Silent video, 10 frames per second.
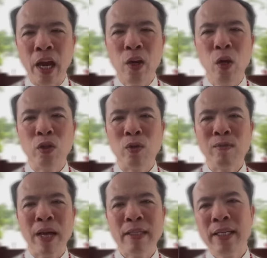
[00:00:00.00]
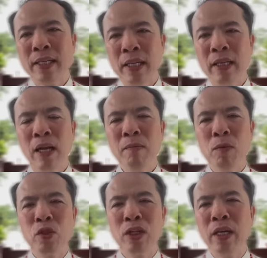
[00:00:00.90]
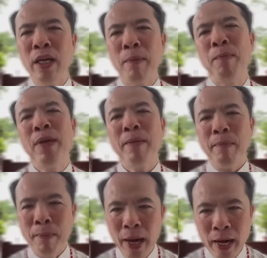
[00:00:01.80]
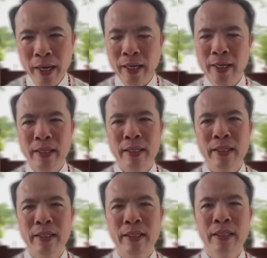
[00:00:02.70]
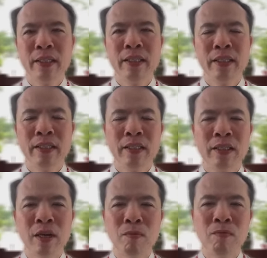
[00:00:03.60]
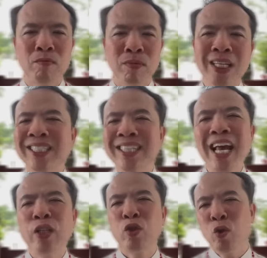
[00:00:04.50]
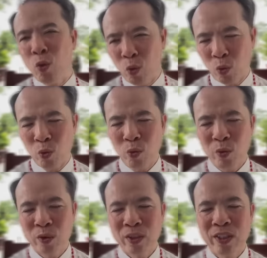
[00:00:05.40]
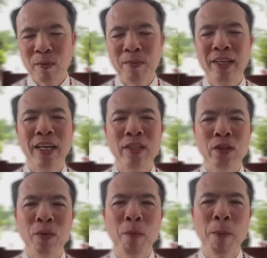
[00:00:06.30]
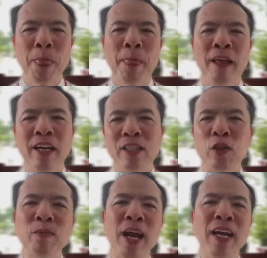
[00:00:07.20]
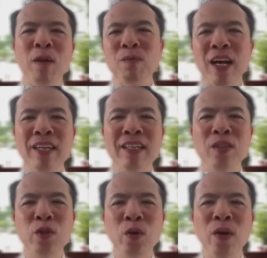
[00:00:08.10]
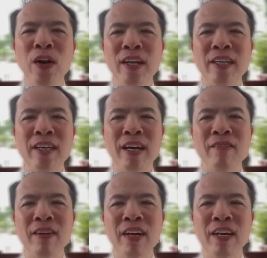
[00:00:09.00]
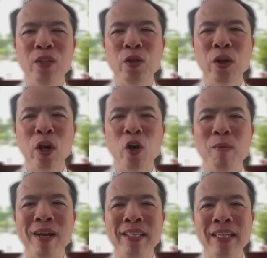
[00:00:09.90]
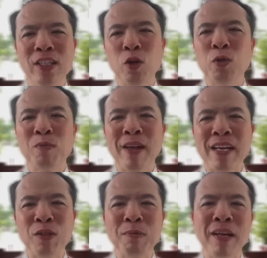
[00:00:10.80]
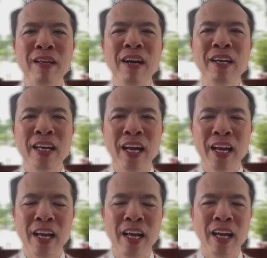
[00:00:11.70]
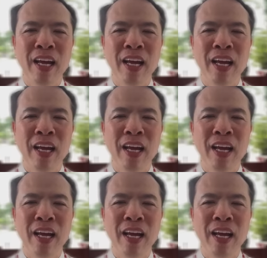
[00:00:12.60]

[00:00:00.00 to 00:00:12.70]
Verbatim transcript: để rồi chúng ta sẽ tiến tới một sự hiệp nhất mới trong Đức Giêsu trong Đức Giêsu chúng ta hết lòng tạ ơn Thiên Chúa à, với lời Chúa ngày hôm nay dạy dỗ chúng ta chúng ta nhớ nhé